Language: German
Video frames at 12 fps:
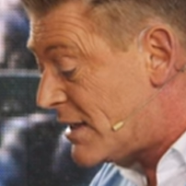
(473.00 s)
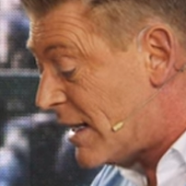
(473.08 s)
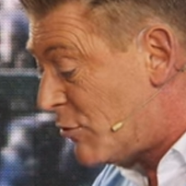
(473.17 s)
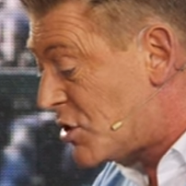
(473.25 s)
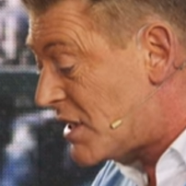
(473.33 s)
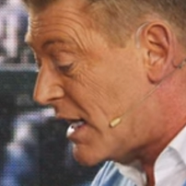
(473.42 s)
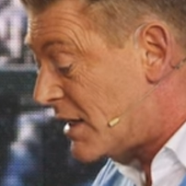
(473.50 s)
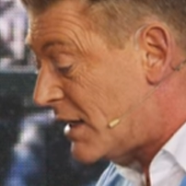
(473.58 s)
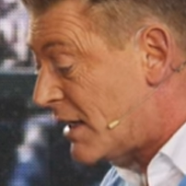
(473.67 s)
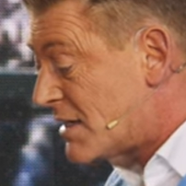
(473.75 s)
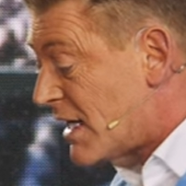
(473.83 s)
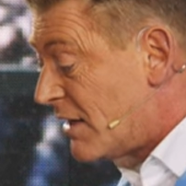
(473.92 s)
Thermostate
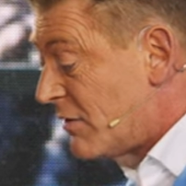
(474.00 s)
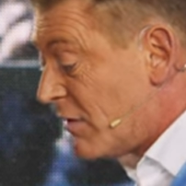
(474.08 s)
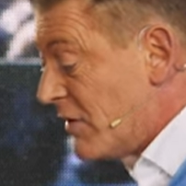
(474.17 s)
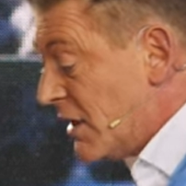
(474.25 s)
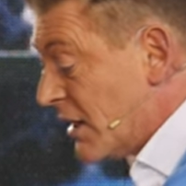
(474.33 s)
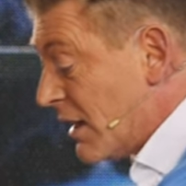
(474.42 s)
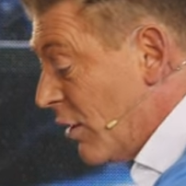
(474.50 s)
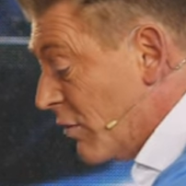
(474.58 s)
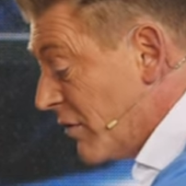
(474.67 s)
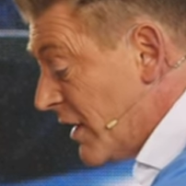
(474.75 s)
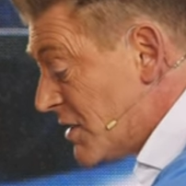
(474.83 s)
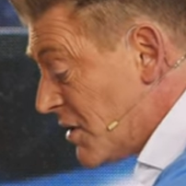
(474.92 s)
ganz einfach wieder
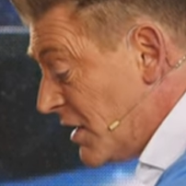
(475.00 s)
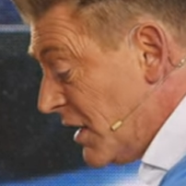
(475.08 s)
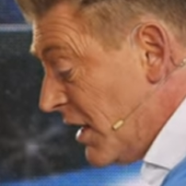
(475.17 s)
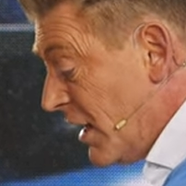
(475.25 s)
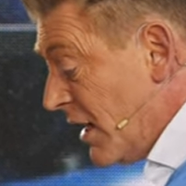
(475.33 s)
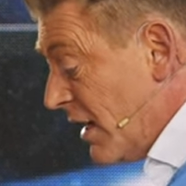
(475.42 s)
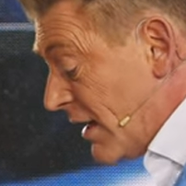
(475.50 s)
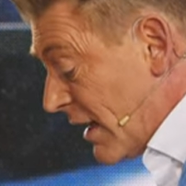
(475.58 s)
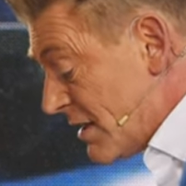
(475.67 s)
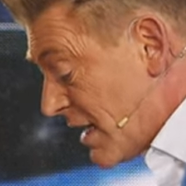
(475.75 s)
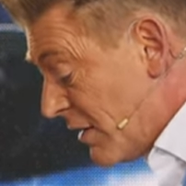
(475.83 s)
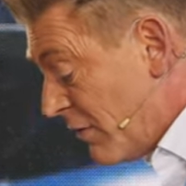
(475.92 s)
drauf. Also die
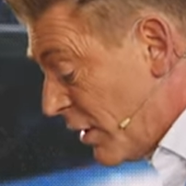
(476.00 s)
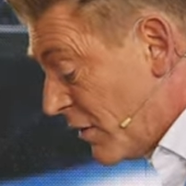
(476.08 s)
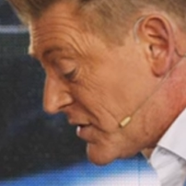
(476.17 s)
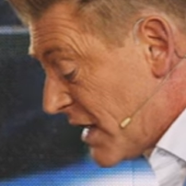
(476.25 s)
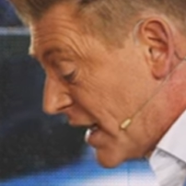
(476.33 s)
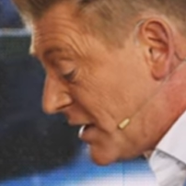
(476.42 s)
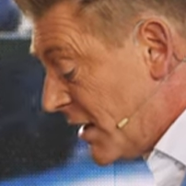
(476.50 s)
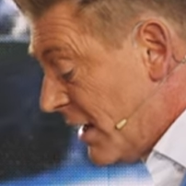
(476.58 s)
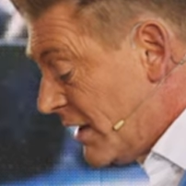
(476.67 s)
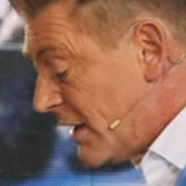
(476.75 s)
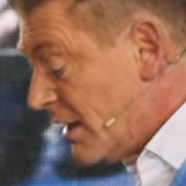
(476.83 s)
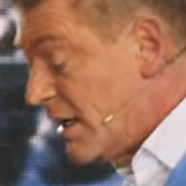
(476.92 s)
ganz einfach auf Seite
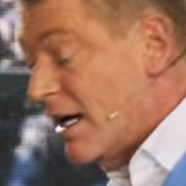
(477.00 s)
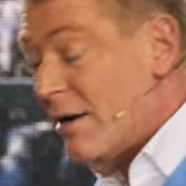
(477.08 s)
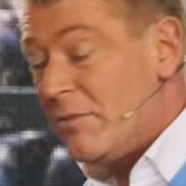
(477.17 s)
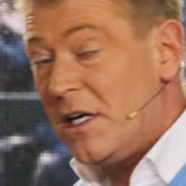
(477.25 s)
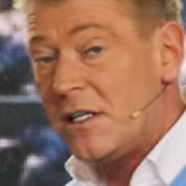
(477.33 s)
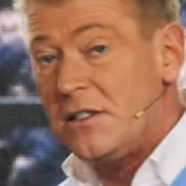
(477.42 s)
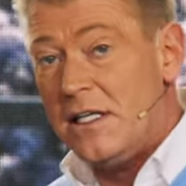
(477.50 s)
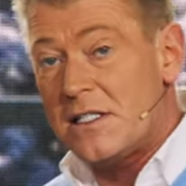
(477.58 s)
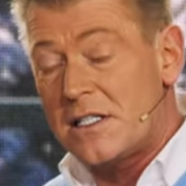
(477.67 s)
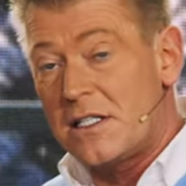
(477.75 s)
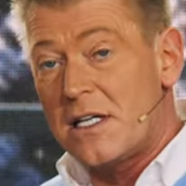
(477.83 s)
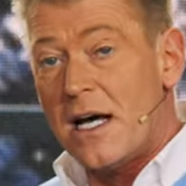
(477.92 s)
legen, denn die haben ihren
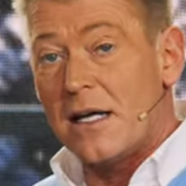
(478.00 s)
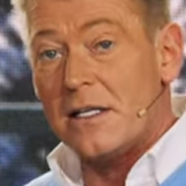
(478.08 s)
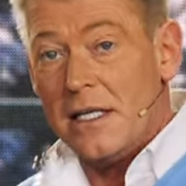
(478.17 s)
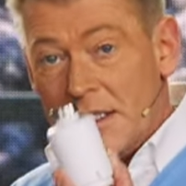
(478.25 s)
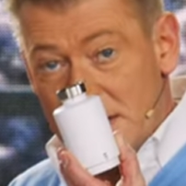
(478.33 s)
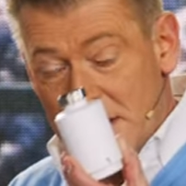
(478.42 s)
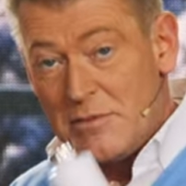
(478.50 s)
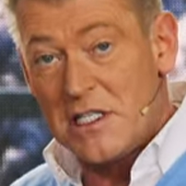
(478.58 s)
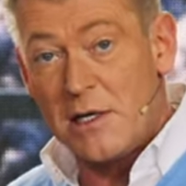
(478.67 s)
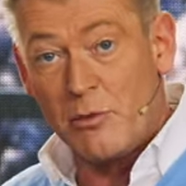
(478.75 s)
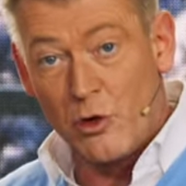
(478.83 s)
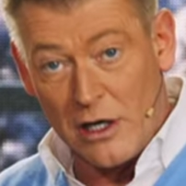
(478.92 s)
Dienst getan. Jetzt nehmen Sie
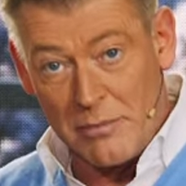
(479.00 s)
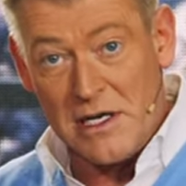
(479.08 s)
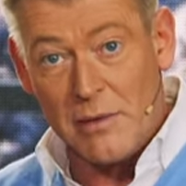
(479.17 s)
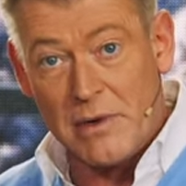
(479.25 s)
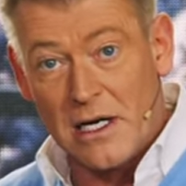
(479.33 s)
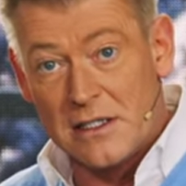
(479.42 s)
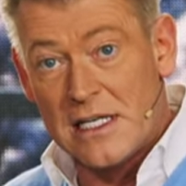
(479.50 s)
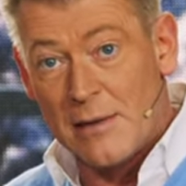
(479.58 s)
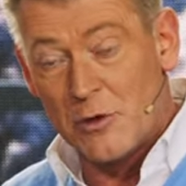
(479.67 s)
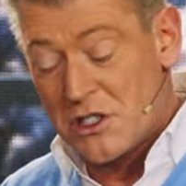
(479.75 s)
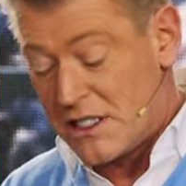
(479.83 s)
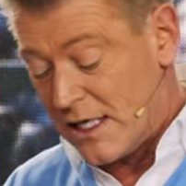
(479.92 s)
die programmierbaren
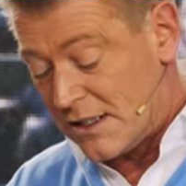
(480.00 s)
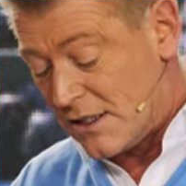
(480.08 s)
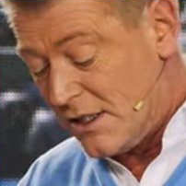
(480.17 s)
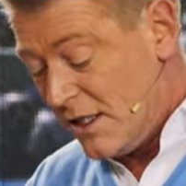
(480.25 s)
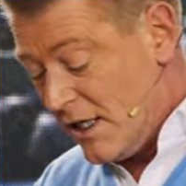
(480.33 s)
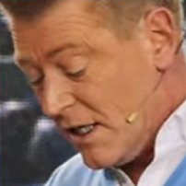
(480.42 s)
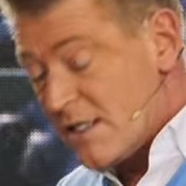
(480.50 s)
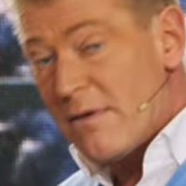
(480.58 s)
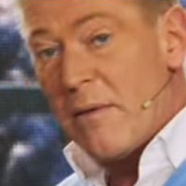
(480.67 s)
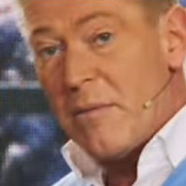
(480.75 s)
Thermostate, zwei